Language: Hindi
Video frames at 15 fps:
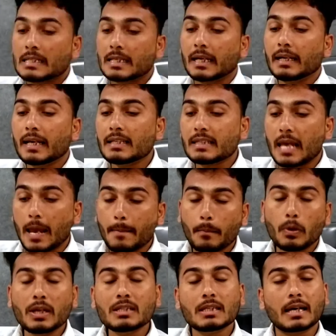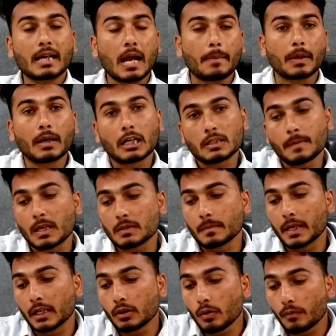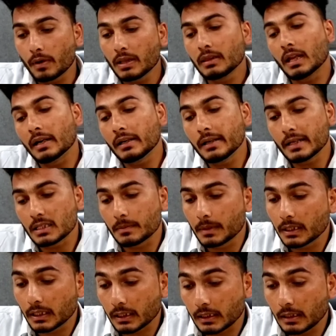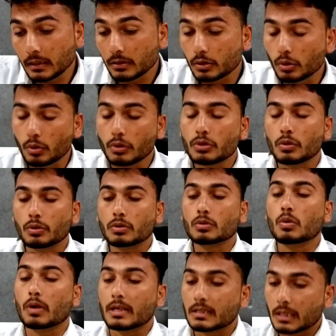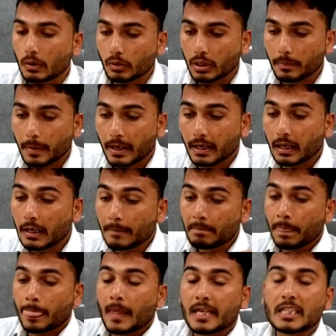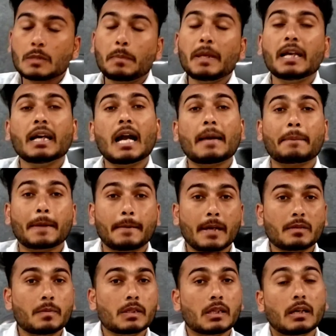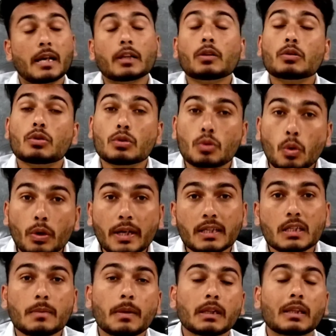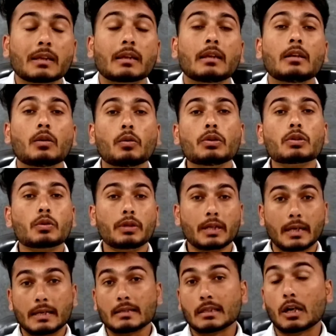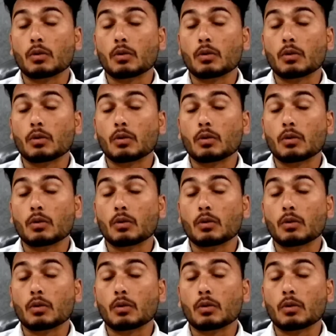सेकंड गैस एम्बुलेंस अगर आपके आसपास में है तो वन थर्टी तक की जो नॉइस होगी उसको कैंसिल आउट कर पाएगा स्पीकर आपके पास में चल रहा है तो 100 डेसीबल तक की नॉइस को ये कैंसिल